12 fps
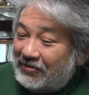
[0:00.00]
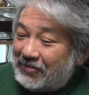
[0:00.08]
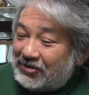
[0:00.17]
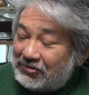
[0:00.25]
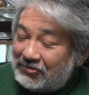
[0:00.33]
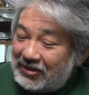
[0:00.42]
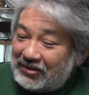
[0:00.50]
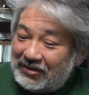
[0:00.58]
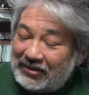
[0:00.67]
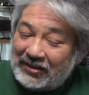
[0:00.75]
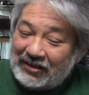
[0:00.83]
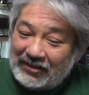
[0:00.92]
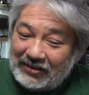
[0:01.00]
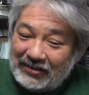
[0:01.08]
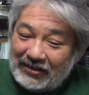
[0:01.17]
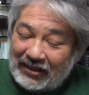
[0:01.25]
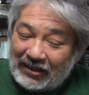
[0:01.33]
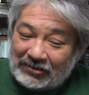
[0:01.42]
あ、そうやってね、
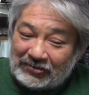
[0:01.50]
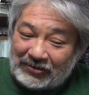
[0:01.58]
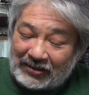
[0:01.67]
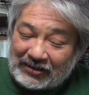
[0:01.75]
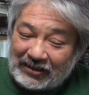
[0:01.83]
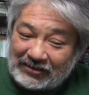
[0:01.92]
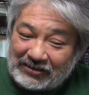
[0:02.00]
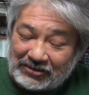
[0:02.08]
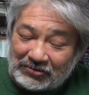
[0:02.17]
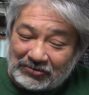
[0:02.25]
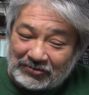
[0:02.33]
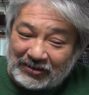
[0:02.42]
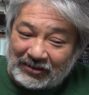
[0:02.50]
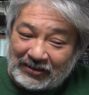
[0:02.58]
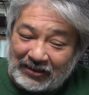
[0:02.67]
あの新しい人とね